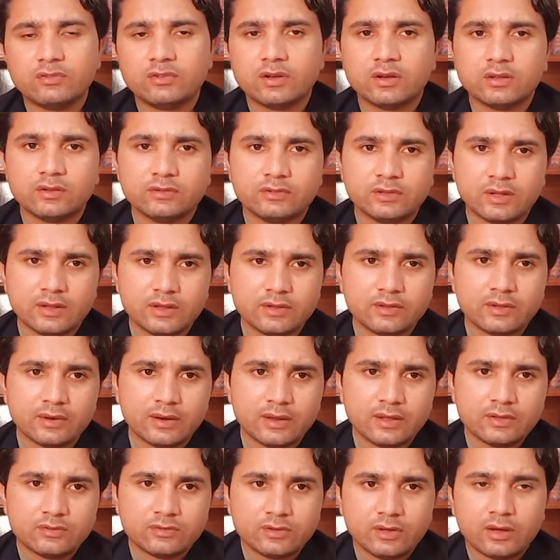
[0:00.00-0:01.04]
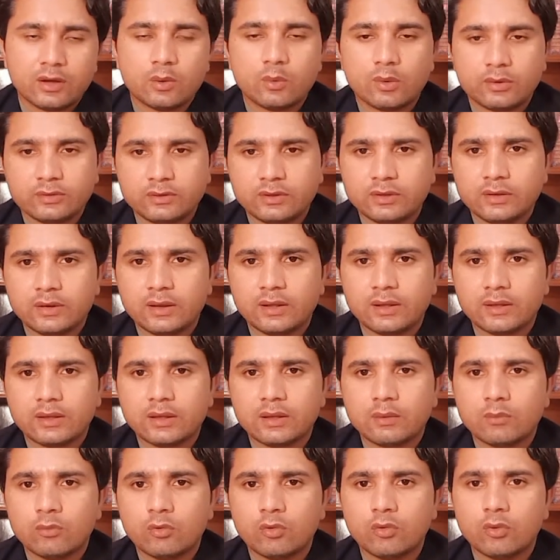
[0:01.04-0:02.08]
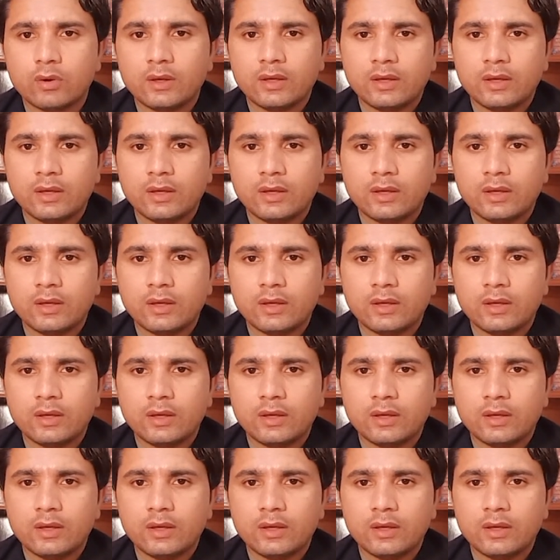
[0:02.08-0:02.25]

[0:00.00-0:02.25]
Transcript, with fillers: ज़्यादातर ऐसे ख़वान हैं कि वो